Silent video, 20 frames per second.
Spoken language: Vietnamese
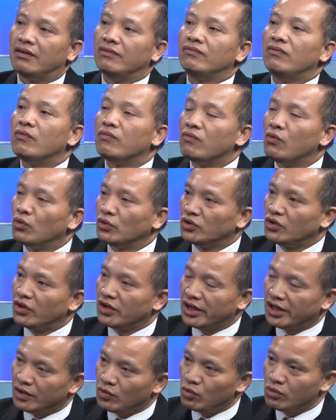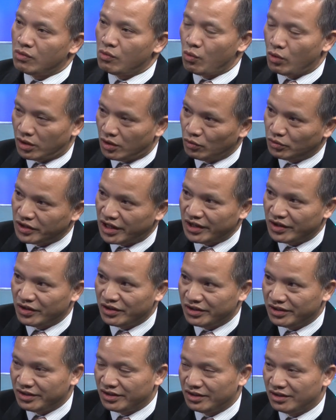phục vụ cho cái công cuộc đấu
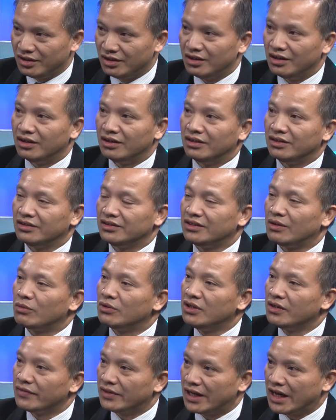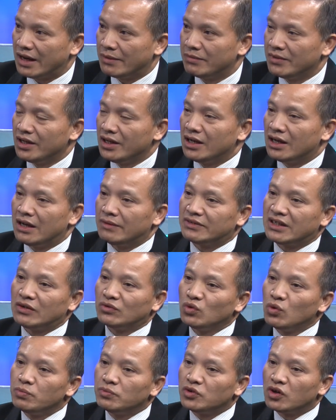tranh ở trong nước Việt Nam làm sao
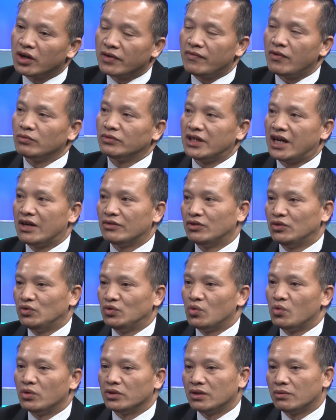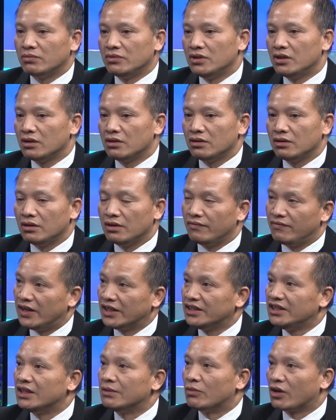giúp cho cái phong trào dân chủ ở trong nước
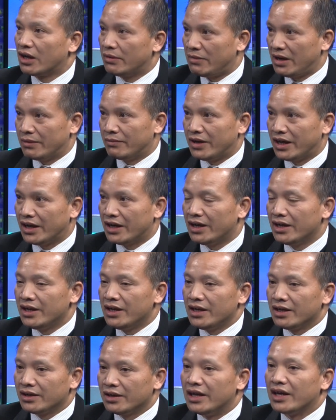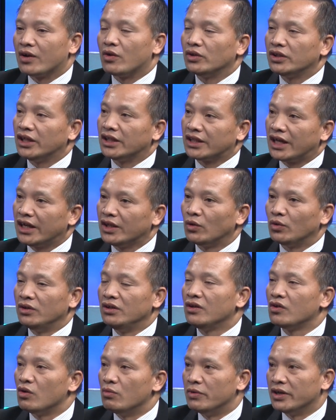phát triển một cách mạnh mẽ để có thể thay đổi
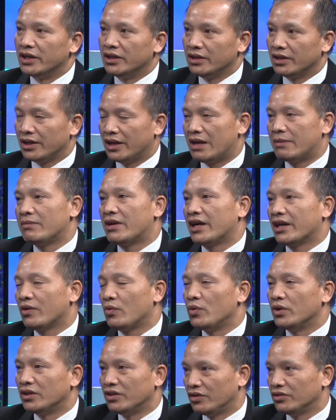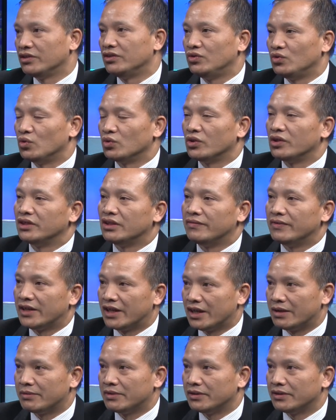nước của mình đem lại cái quyền tự do dân chủ cho người dân Việt Nam.